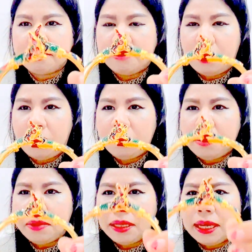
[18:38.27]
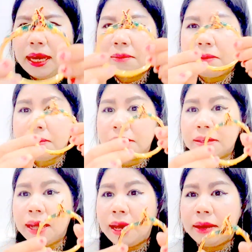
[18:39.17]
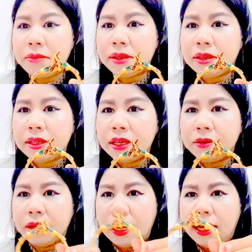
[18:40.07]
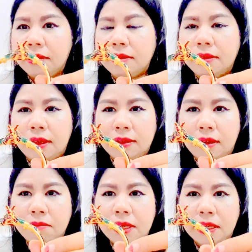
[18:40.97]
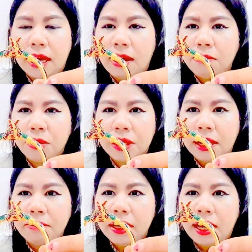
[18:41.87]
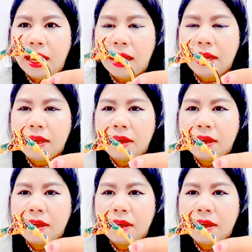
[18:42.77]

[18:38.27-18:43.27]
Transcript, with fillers: เพราะว่ามันเป็นงานแบบดีไซน์มีชิ้นเดียวนะคะ เนี่ยจากหมื่นเก้าหมวยนาไม่ขาย